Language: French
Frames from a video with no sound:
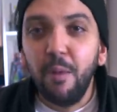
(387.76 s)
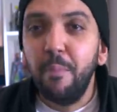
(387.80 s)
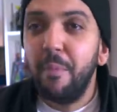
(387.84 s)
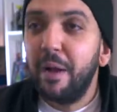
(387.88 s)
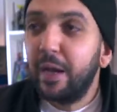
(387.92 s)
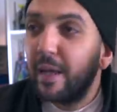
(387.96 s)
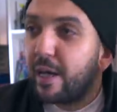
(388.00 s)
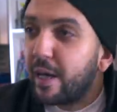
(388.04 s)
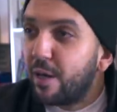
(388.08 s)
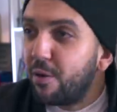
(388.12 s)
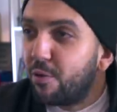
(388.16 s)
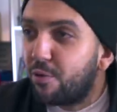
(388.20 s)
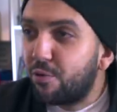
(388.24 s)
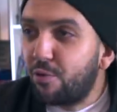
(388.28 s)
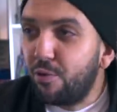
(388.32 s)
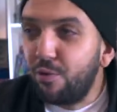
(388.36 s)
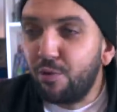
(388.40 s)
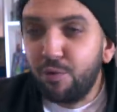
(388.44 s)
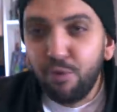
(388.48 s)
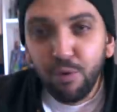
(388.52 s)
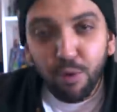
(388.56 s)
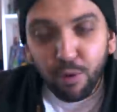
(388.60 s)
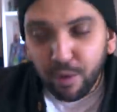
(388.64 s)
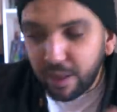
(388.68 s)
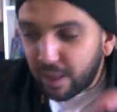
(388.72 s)
Malgré notre
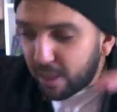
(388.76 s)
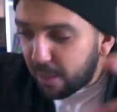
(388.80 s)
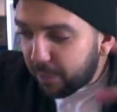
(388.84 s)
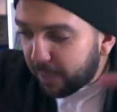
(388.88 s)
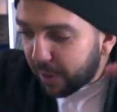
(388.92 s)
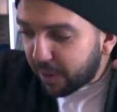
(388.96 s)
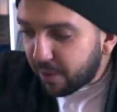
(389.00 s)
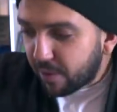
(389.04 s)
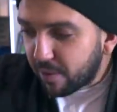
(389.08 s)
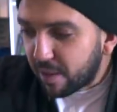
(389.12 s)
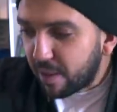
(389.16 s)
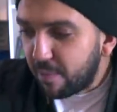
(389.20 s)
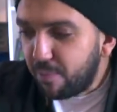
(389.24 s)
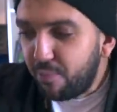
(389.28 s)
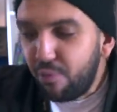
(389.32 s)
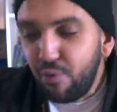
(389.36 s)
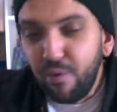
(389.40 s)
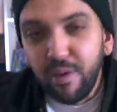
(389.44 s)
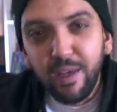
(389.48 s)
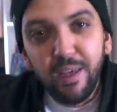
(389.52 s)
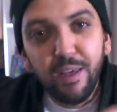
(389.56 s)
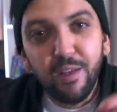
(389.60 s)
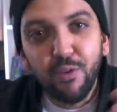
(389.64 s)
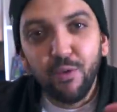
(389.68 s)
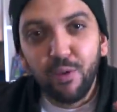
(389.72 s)
culture, on n'était pas dans des
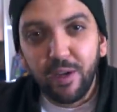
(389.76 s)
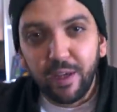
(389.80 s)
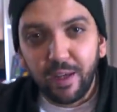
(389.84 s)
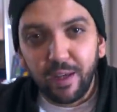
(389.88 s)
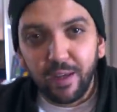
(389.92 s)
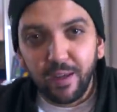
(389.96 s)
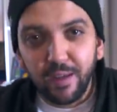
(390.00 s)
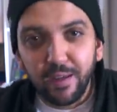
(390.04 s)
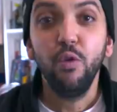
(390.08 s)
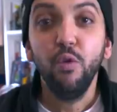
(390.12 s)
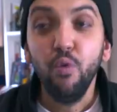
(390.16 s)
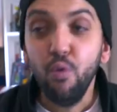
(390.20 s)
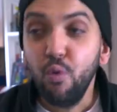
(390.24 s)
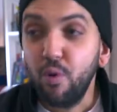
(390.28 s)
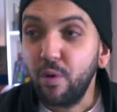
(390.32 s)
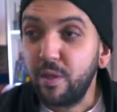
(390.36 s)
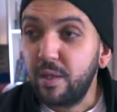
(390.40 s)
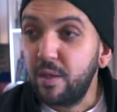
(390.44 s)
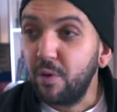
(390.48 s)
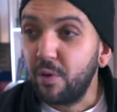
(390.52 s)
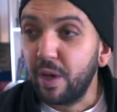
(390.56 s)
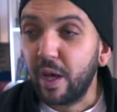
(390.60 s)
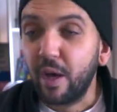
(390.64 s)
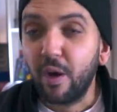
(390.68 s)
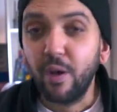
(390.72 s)
bulles isolées. Hein. Nous
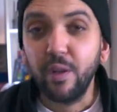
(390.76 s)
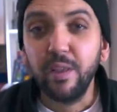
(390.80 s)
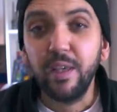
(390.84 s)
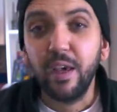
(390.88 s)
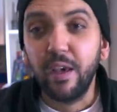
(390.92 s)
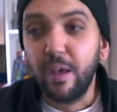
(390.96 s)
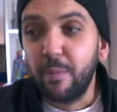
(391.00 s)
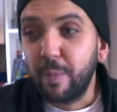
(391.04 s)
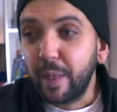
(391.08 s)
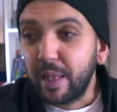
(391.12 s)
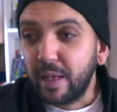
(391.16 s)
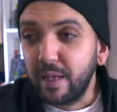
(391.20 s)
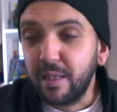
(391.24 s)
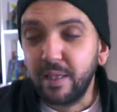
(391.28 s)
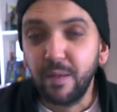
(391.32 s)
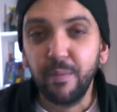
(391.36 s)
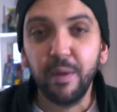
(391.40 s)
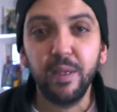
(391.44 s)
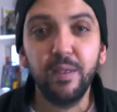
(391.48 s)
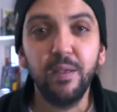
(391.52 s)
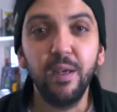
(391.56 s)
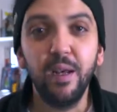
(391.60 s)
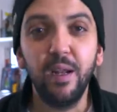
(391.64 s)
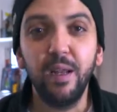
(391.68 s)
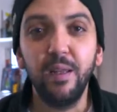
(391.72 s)
aussi, on a grandi avec Patrick
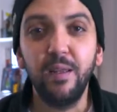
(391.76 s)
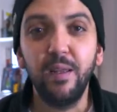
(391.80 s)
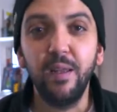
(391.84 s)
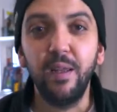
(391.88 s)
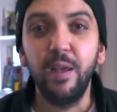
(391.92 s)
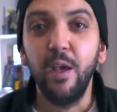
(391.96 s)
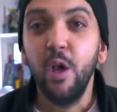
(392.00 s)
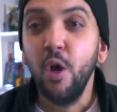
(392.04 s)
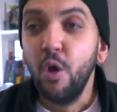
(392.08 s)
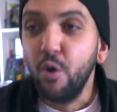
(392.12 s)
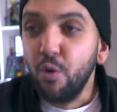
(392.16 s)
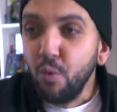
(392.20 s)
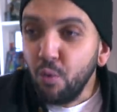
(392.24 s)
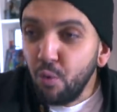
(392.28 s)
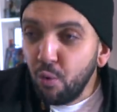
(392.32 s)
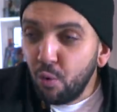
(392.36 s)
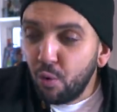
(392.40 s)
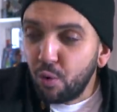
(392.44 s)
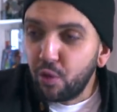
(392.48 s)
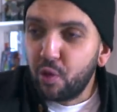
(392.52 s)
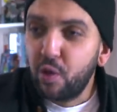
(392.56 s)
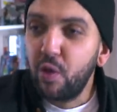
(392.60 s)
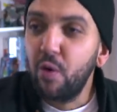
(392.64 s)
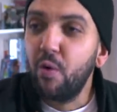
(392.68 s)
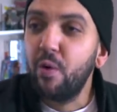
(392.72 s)
Sébastien à la télé. Nous
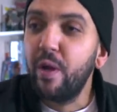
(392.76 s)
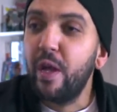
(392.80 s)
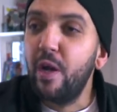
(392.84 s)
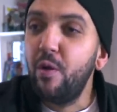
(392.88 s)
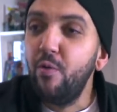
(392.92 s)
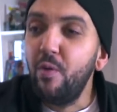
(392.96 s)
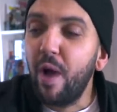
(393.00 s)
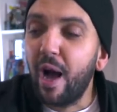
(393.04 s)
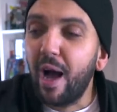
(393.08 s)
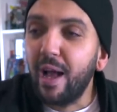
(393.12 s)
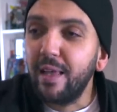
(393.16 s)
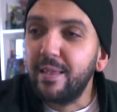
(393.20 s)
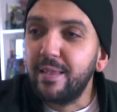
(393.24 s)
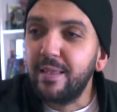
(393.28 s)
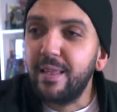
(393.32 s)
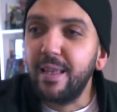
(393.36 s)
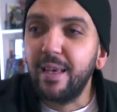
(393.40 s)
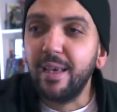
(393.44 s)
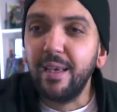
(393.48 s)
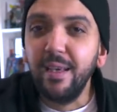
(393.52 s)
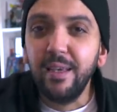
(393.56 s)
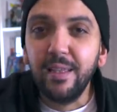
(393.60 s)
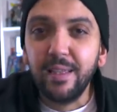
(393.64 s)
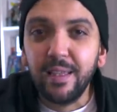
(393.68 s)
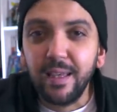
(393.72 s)
aussi, on a lu
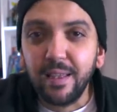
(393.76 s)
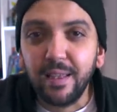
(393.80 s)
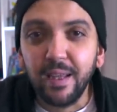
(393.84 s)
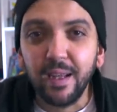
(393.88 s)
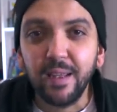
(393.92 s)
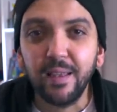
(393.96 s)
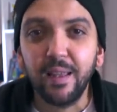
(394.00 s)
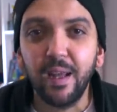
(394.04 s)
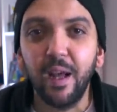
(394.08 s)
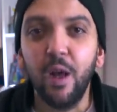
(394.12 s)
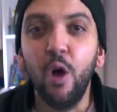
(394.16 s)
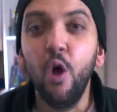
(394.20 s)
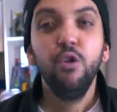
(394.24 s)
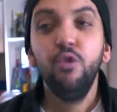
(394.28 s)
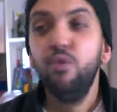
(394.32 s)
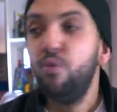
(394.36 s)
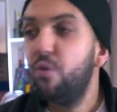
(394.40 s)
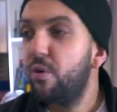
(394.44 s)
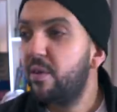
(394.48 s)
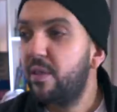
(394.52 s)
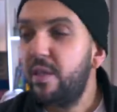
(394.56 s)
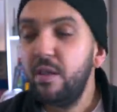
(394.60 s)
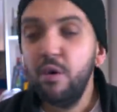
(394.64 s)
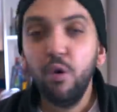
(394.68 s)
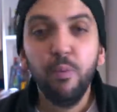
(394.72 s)
Astérix et Tintin. Nous
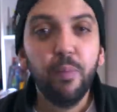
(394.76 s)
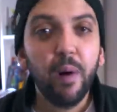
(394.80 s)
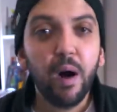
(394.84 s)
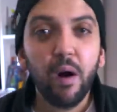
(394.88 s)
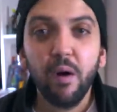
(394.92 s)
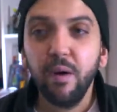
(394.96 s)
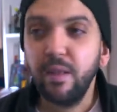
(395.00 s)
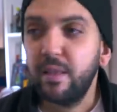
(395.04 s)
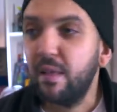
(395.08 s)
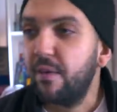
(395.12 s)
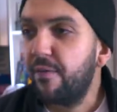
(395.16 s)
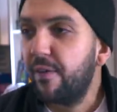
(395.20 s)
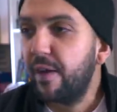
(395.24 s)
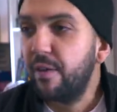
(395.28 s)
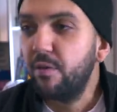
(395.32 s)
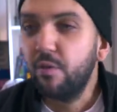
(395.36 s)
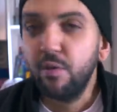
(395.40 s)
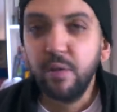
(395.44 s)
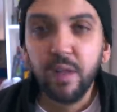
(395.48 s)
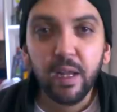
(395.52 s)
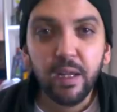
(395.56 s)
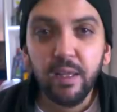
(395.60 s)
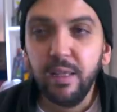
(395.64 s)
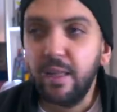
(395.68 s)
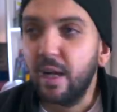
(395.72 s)
aussi, nos parents étaient fans de
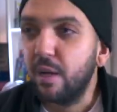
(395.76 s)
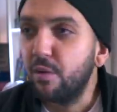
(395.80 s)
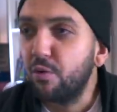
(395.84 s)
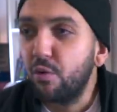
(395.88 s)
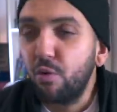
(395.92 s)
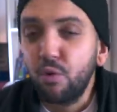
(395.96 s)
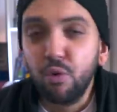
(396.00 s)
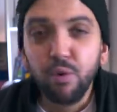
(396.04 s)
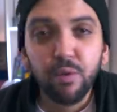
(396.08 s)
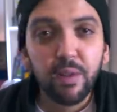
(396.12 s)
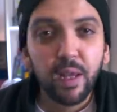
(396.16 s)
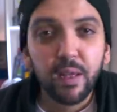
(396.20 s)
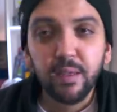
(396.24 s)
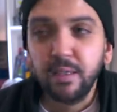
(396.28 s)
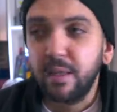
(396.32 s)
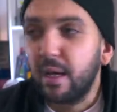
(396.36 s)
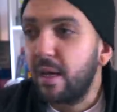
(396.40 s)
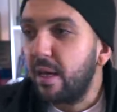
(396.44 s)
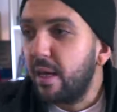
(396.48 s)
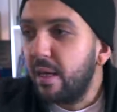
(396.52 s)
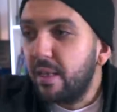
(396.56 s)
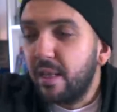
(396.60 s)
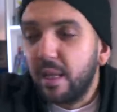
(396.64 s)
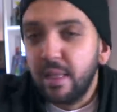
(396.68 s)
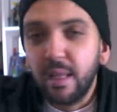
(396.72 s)
Dalida, de Dassin
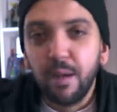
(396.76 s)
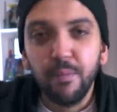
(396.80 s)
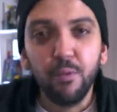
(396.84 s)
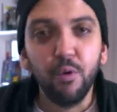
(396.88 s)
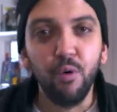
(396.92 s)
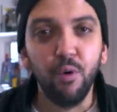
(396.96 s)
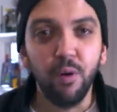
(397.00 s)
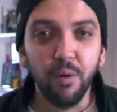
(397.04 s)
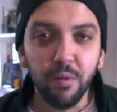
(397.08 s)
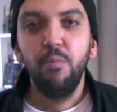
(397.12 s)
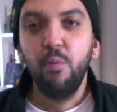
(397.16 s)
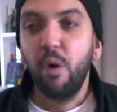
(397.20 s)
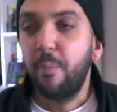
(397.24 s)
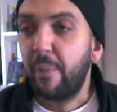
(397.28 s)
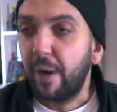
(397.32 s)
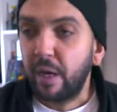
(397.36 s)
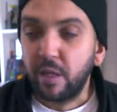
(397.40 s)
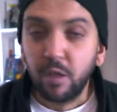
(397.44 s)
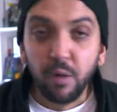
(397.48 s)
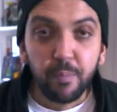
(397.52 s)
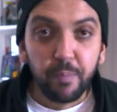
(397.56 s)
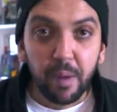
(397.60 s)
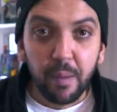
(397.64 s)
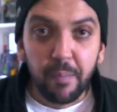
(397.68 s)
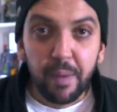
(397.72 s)
et d'Adamo. Moi, par
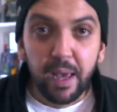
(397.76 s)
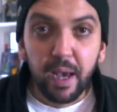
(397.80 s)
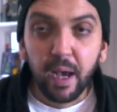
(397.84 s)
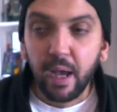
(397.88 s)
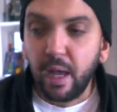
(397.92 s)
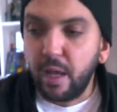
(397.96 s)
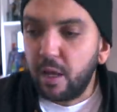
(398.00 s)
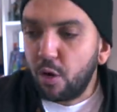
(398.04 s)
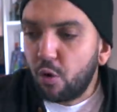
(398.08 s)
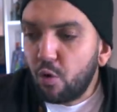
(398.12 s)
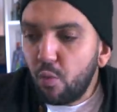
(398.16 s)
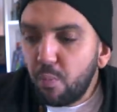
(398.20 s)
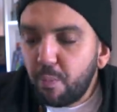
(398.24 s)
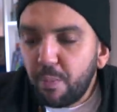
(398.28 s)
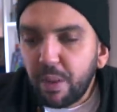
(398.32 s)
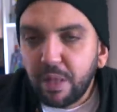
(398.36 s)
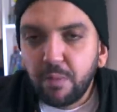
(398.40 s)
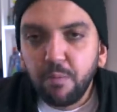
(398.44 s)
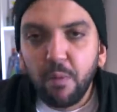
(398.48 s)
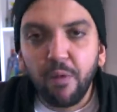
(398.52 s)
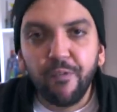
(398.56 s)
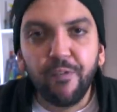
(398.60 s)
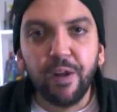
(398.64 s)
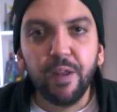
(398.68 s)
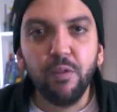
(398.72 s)
exemple, ma mère, elle est
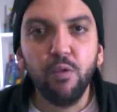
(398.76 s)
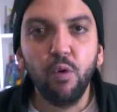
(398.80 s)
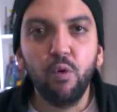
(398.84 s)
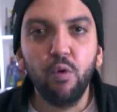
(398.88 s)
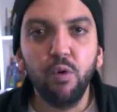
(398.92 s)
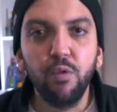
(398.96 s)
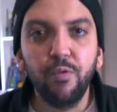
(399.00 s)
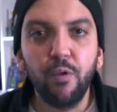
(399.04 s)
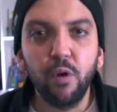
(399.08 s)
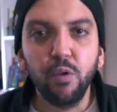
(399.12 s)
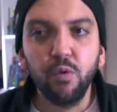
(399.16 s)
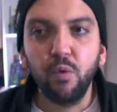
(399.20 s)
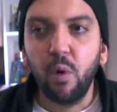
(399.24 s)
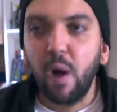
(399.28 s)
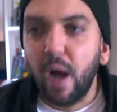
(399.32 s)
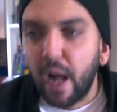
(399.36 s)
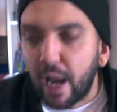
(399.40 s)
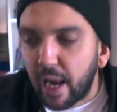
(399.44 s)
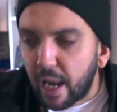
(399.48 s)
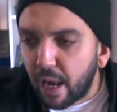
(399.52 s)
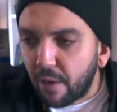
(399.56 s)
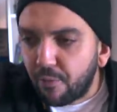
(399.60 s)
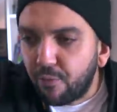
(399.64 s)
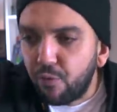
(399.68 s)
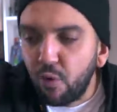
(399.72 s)
complètement fan de Claude François.
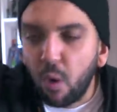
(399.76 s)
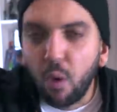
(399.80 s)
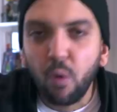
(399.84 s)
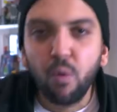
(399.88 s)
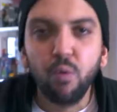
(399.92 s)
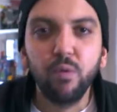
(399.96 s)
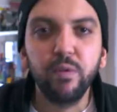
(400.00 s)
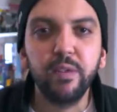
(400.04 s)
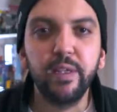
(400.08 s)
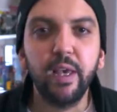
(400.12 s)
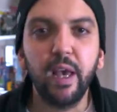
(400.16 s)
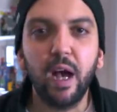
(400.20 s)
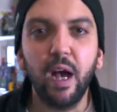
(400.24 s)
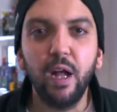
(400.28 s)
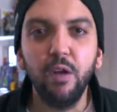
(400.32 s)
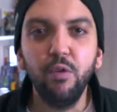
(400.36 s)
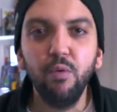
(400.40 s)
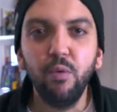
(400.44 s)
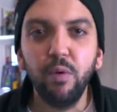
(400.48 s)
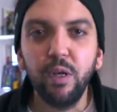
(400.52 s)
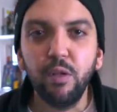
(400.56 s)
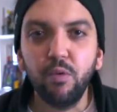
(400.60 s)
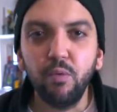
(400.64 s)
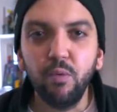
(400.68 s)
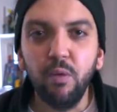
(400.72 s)
Elle l'a vu en concert à
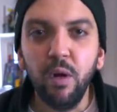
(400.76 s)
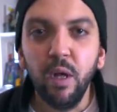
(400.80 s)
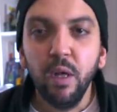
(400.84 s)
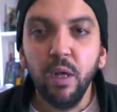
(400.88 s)
Lyon et tout.